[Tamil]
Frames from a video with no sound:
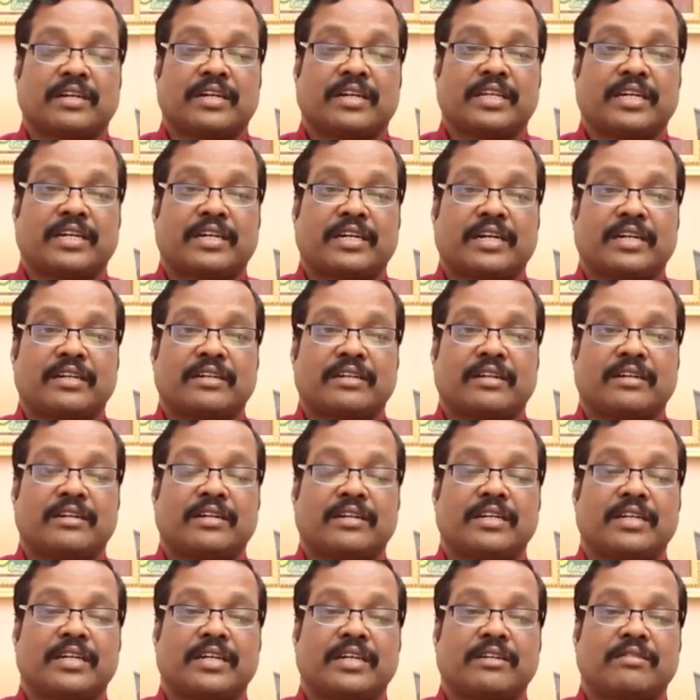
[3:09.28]
அதே கண்
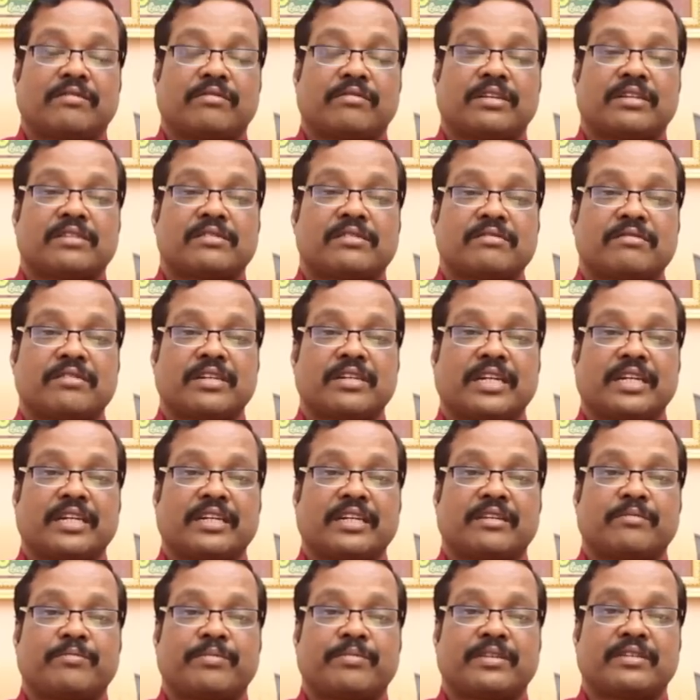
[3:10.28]
கண்ணாடி அணியக்கூடிய
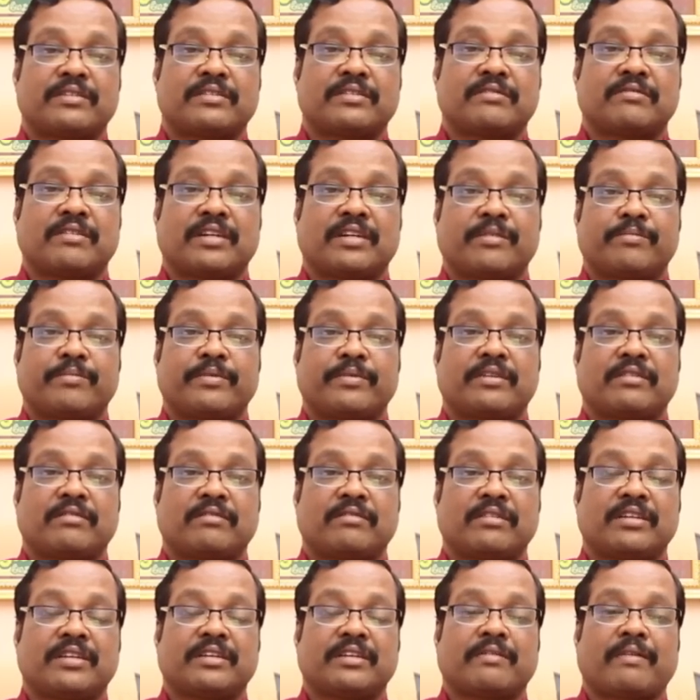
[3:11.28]
சூழ்நிலைகள் ஏற்படுறதுக்கு வாய்ப்புகள்
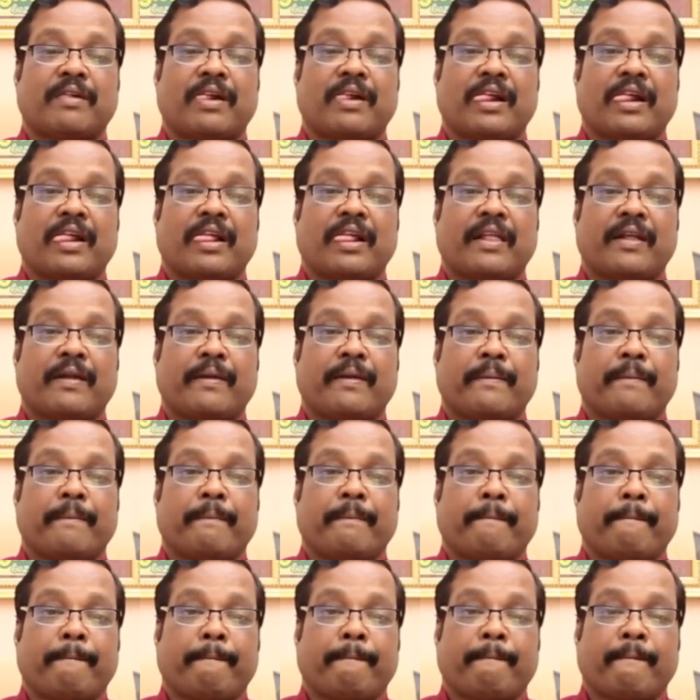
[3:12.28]
உண்டு
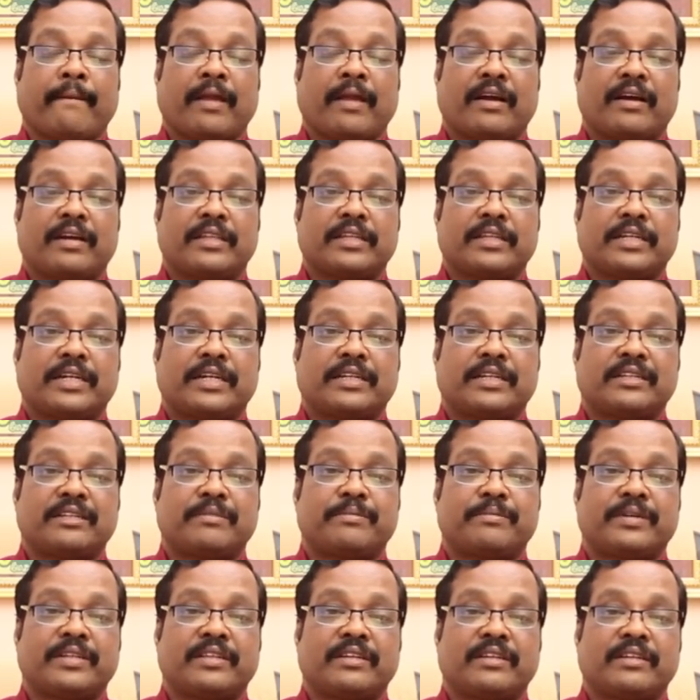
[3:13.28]
அதுக்கு
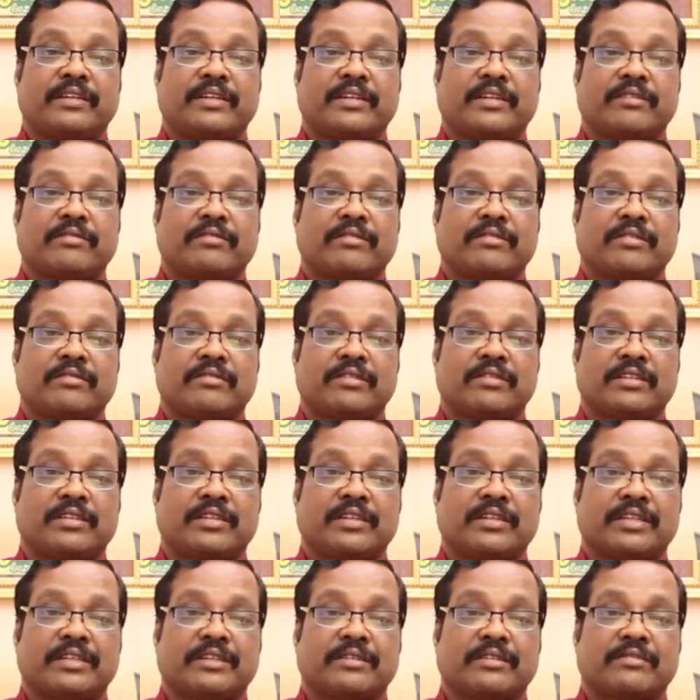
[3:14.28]
அடுத்தது பார்த்தீங்கன்னா அவங்களுக்கு
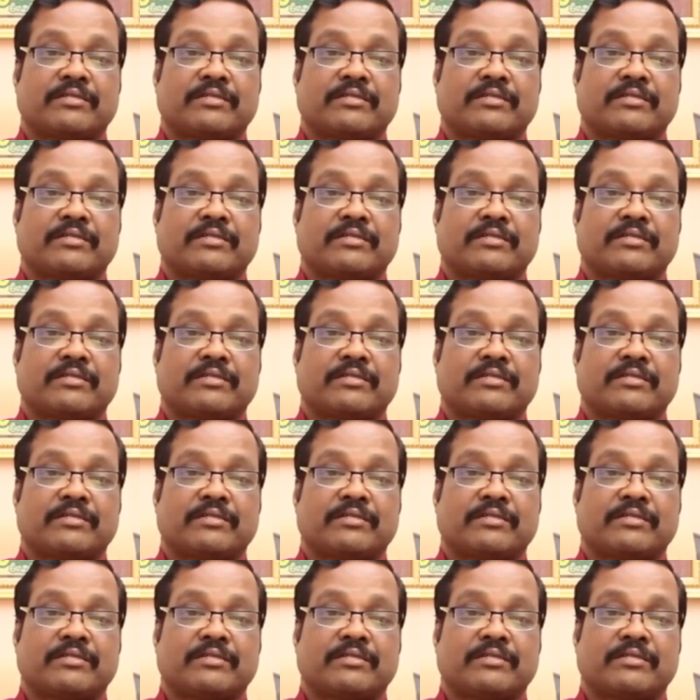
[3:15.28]
வந்து